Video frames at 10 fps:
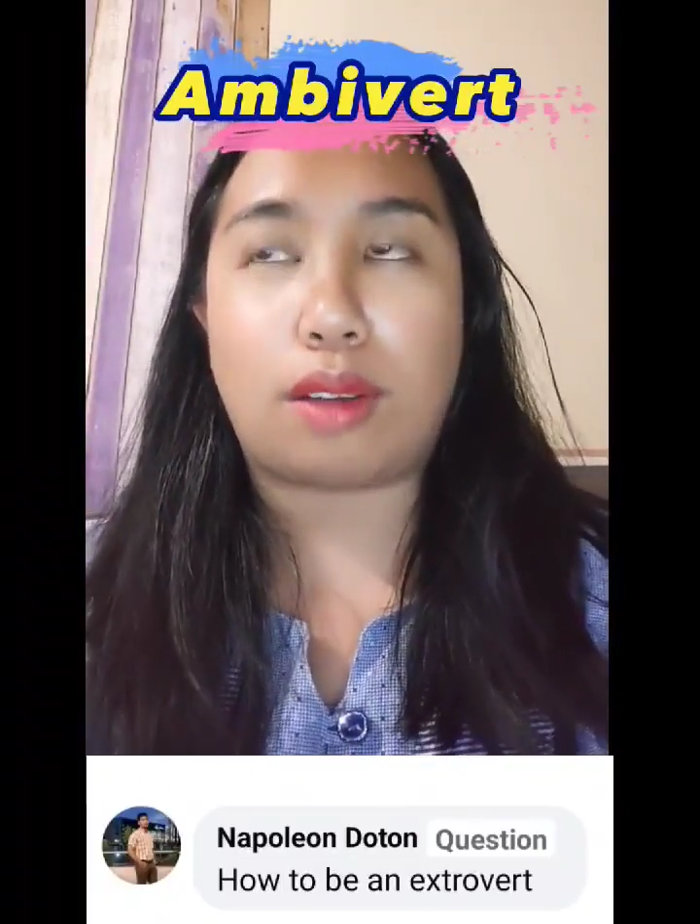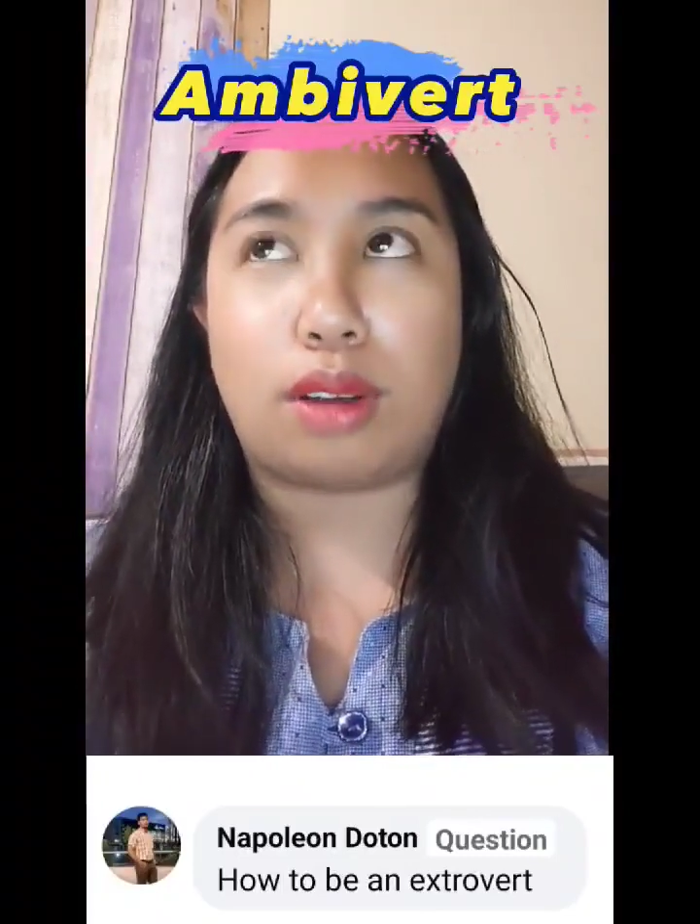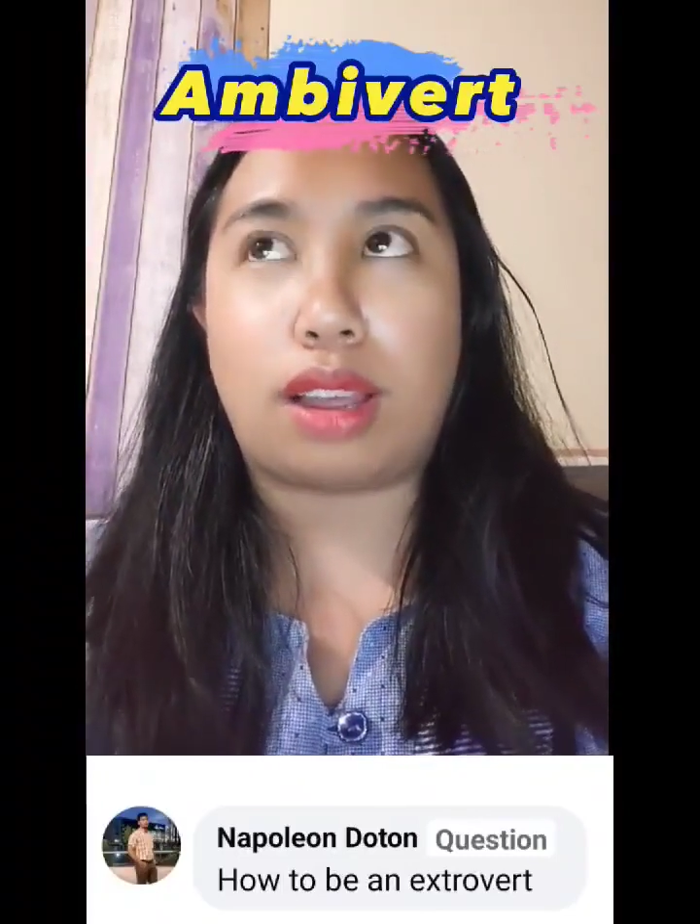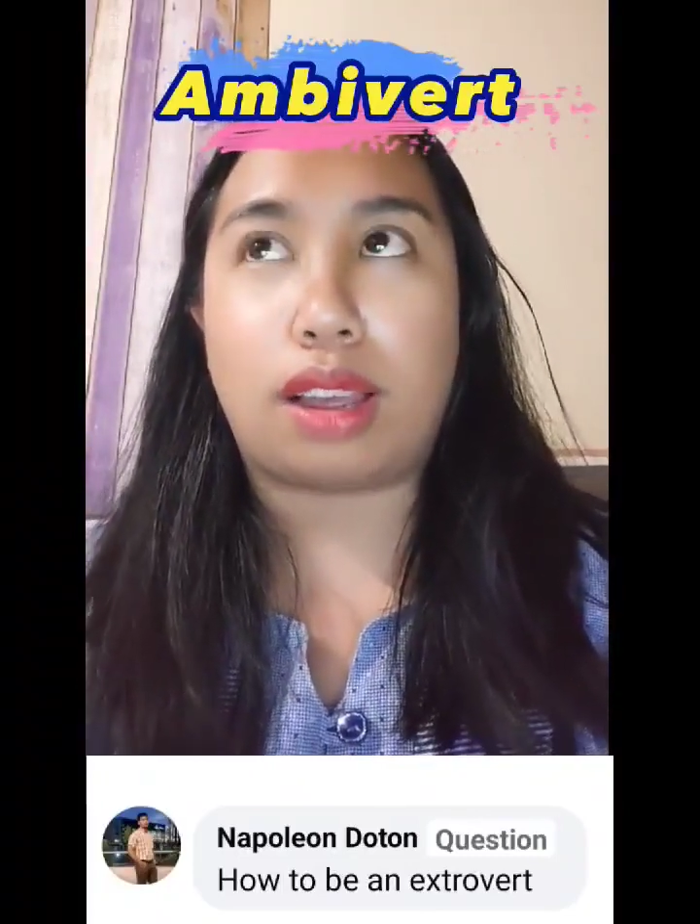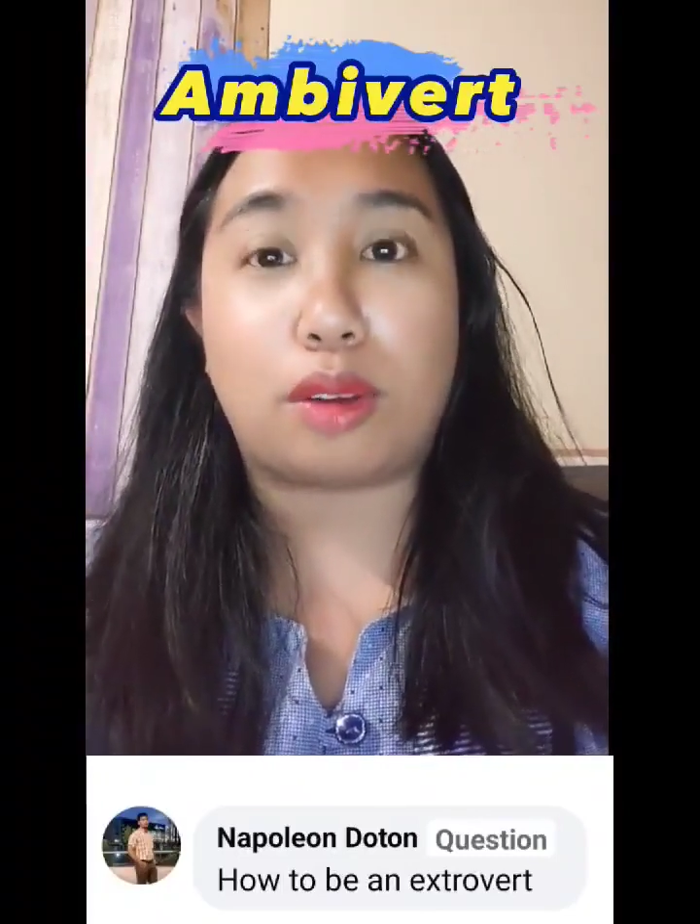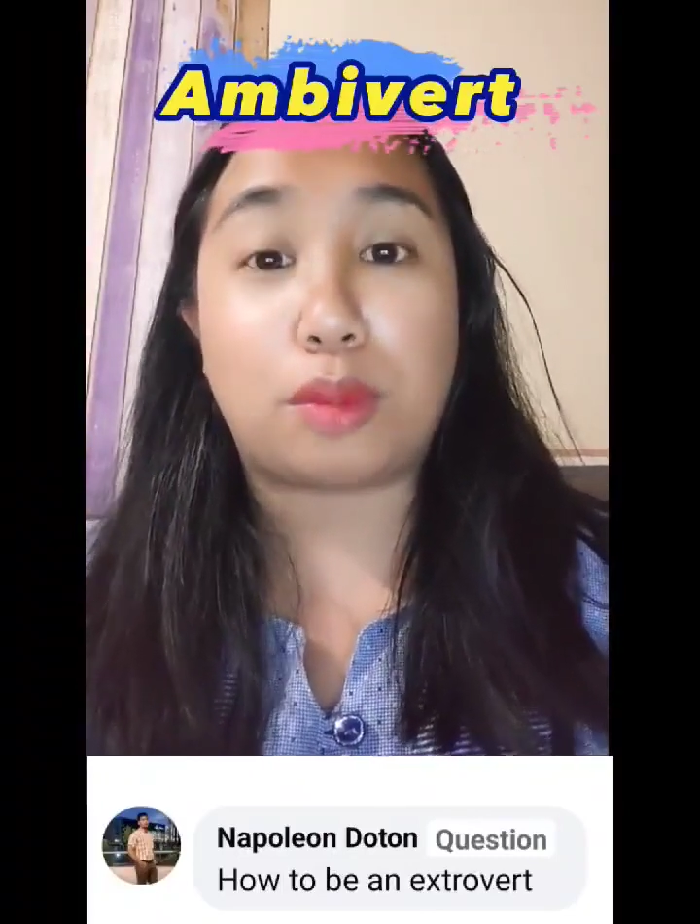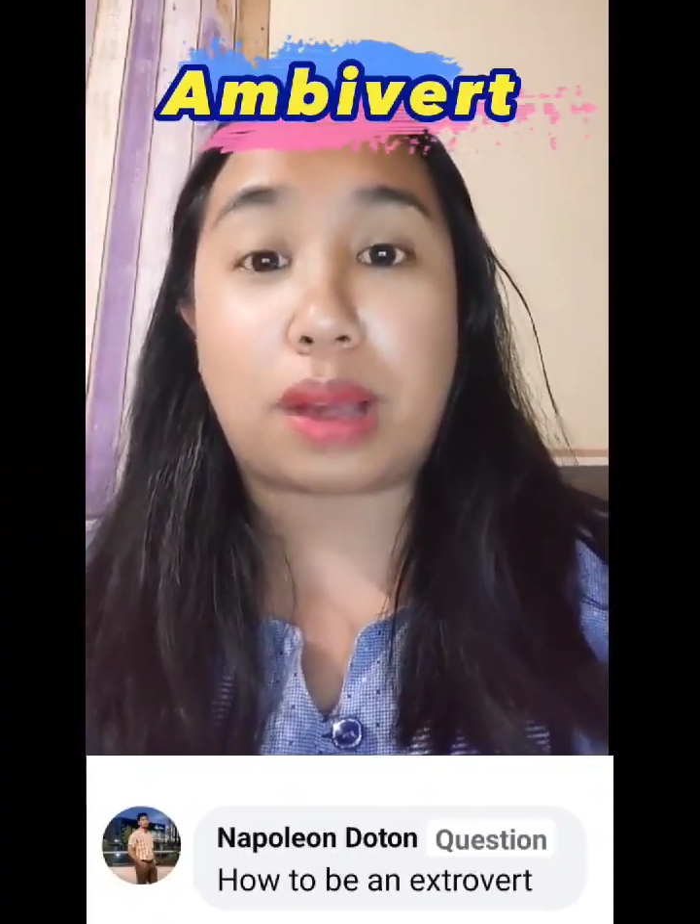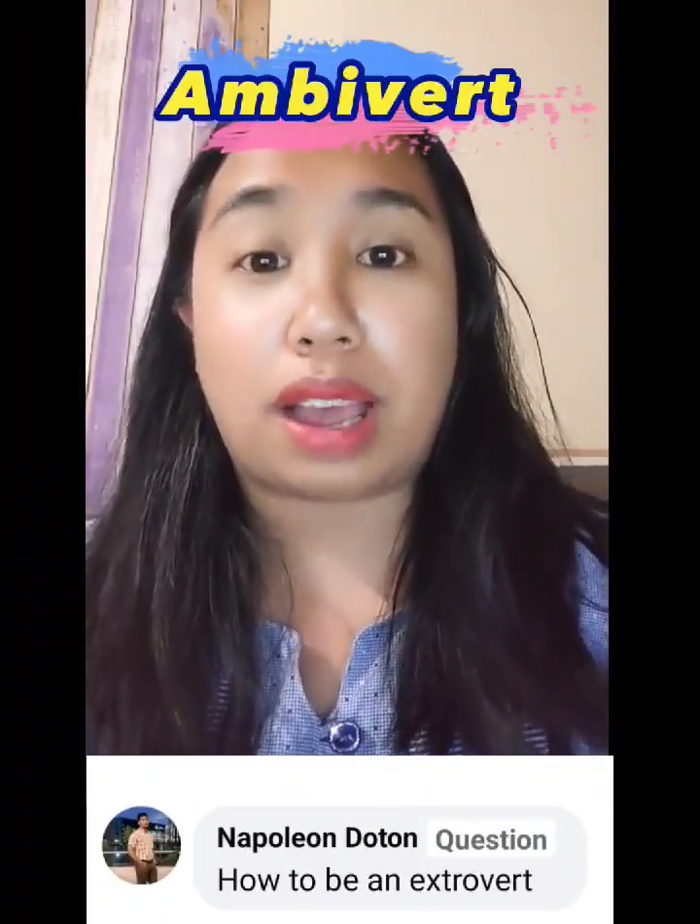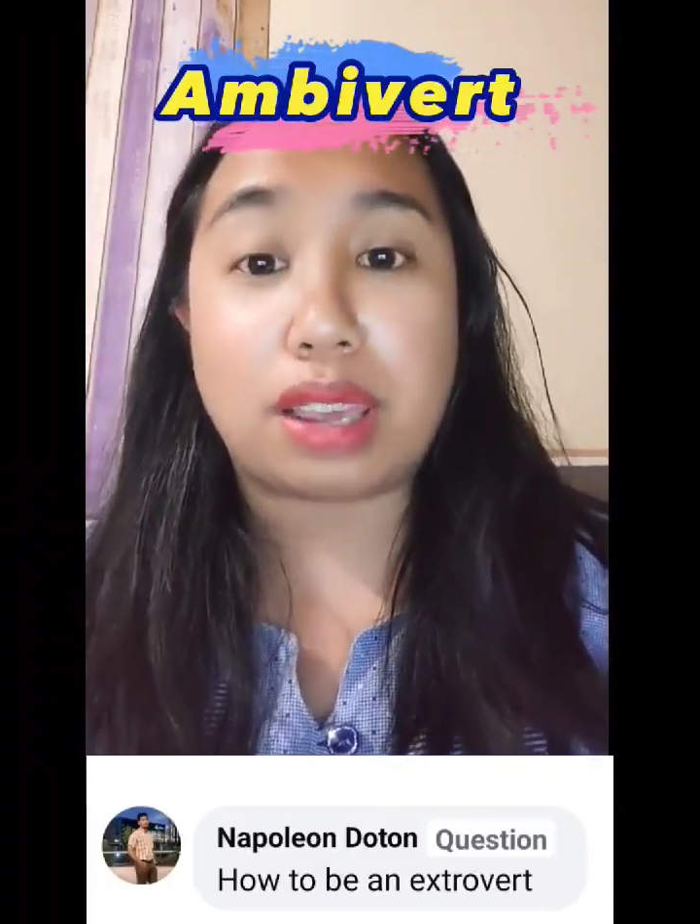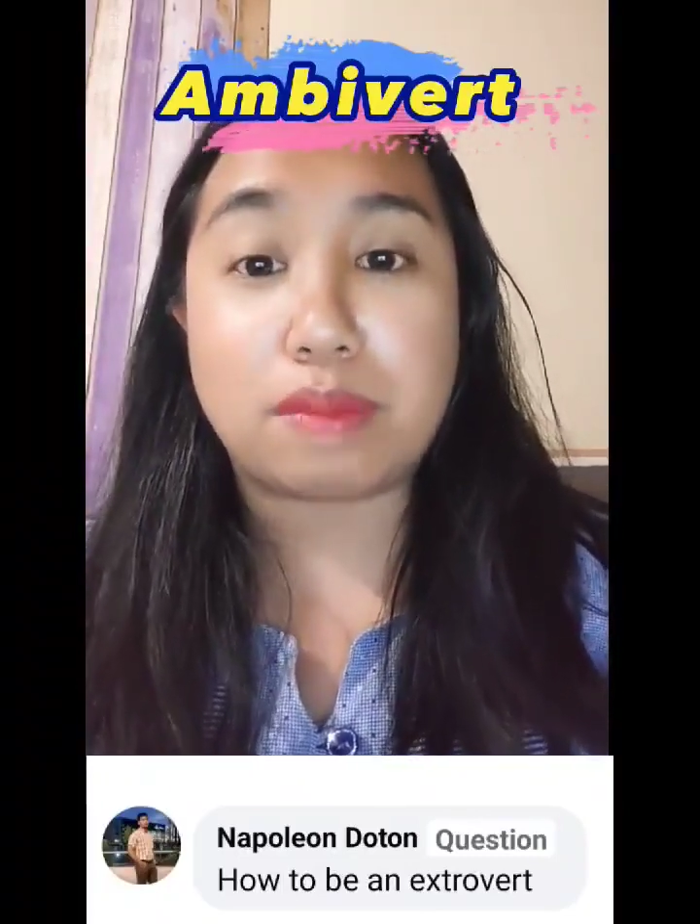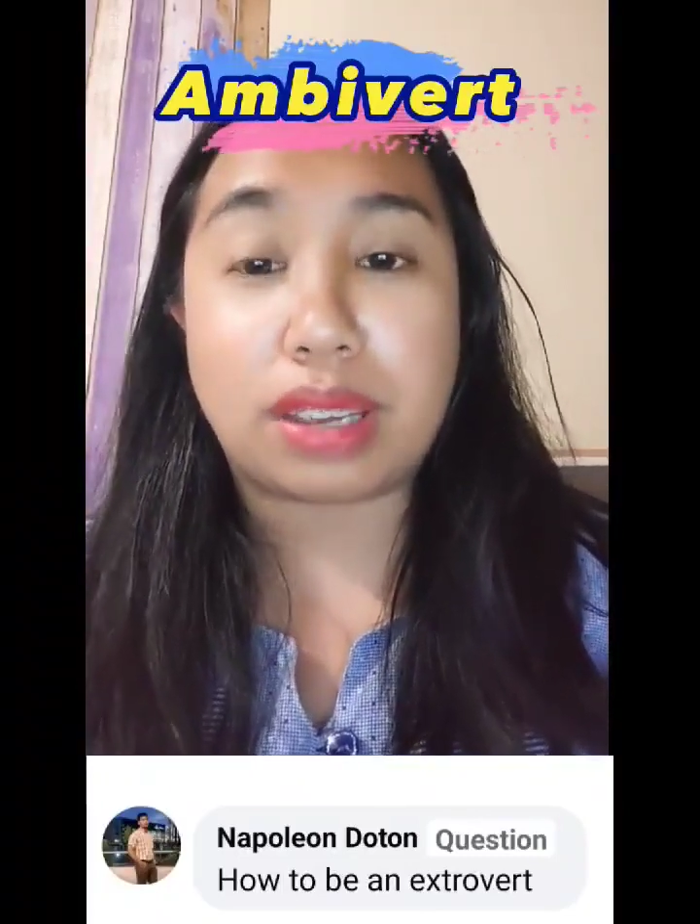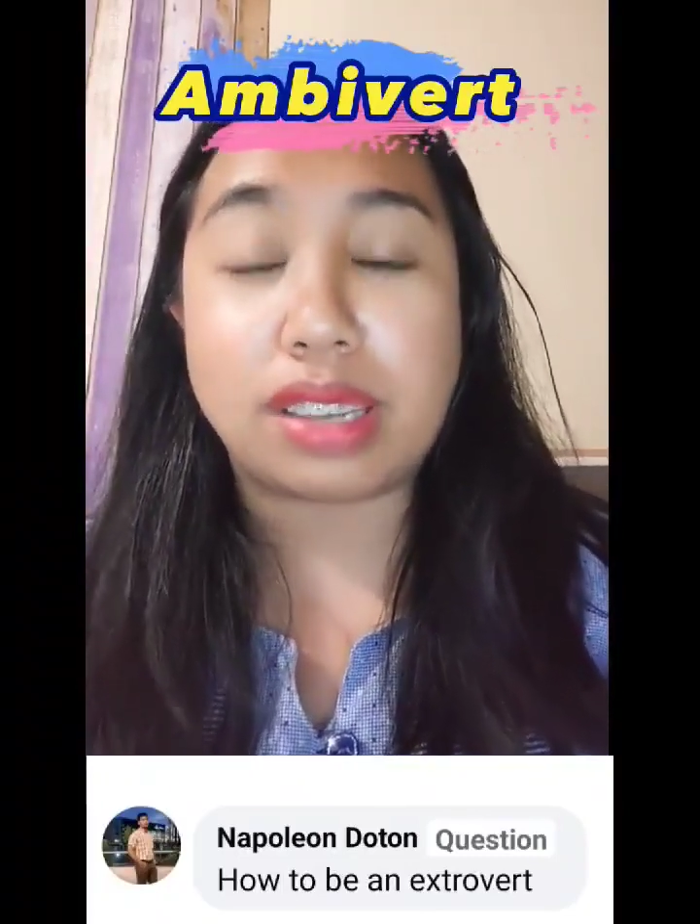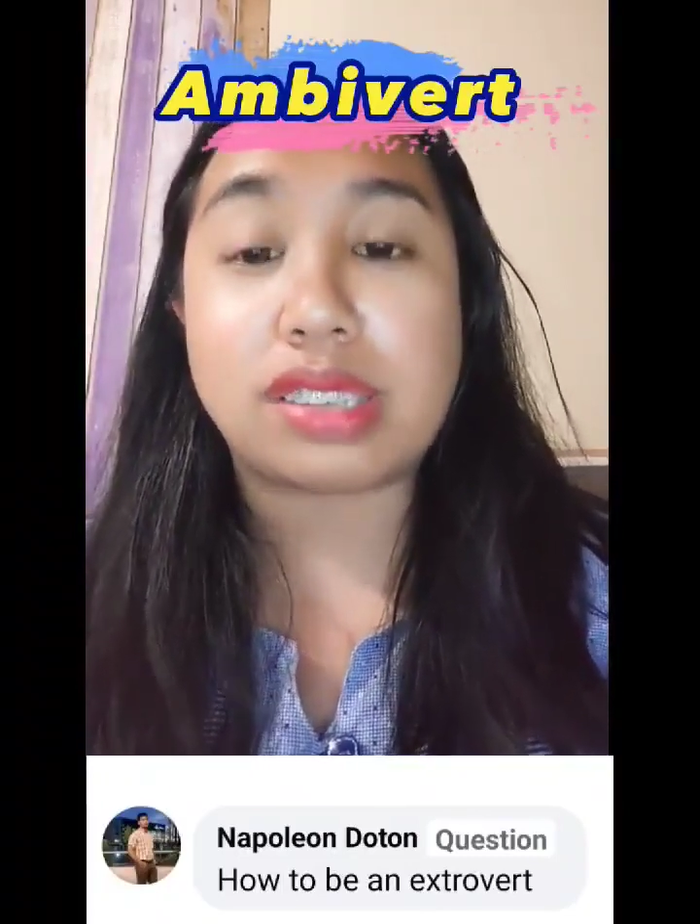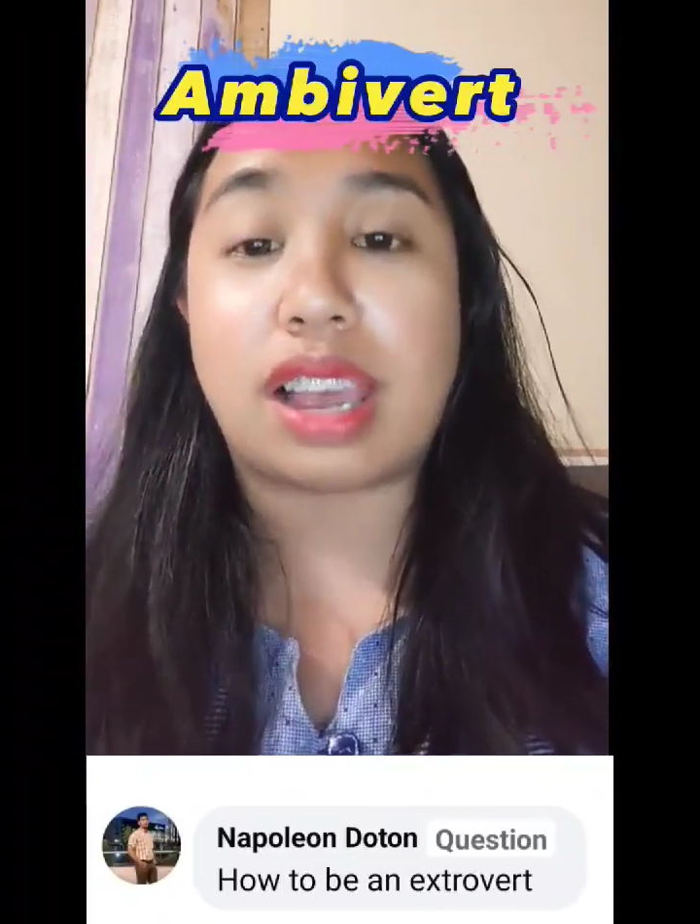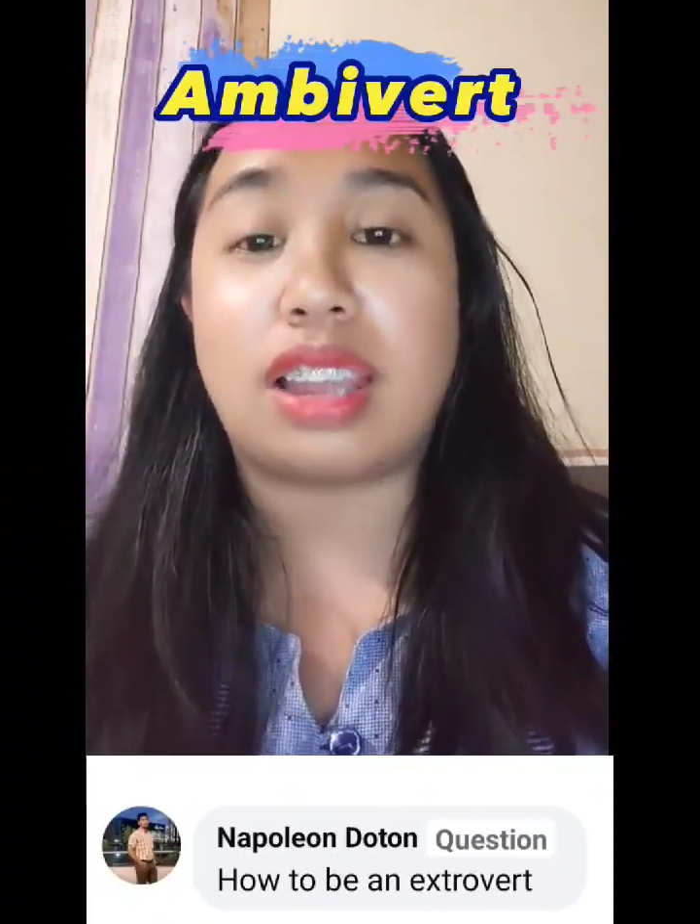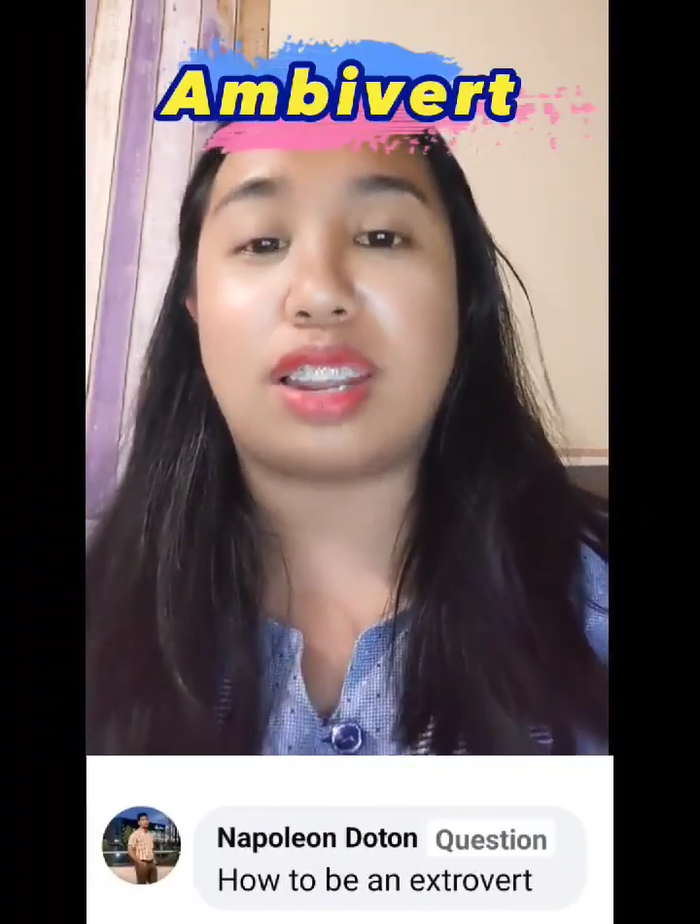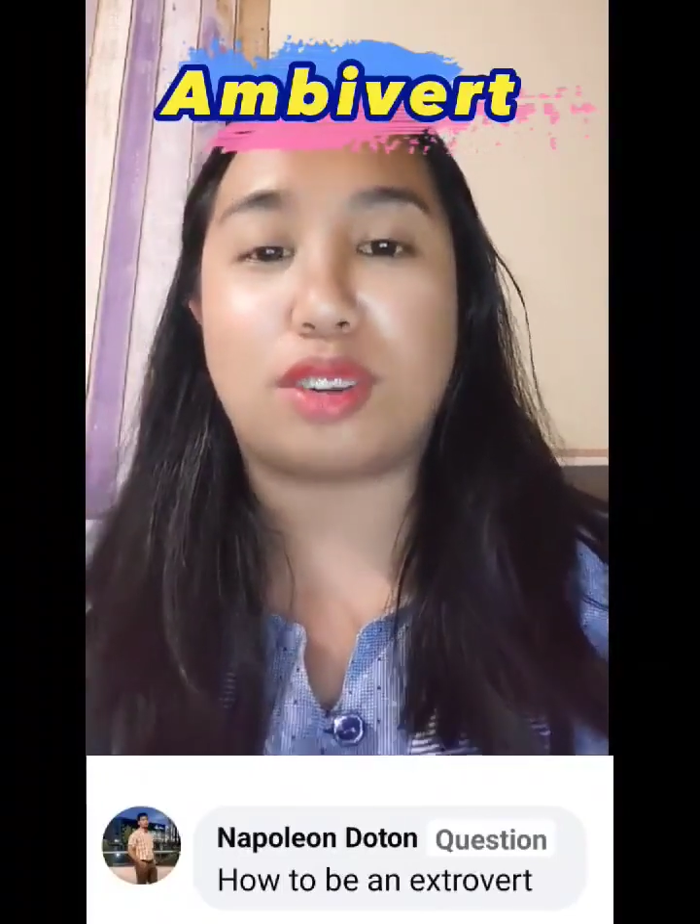Ako lang ang kumakain mag-isa,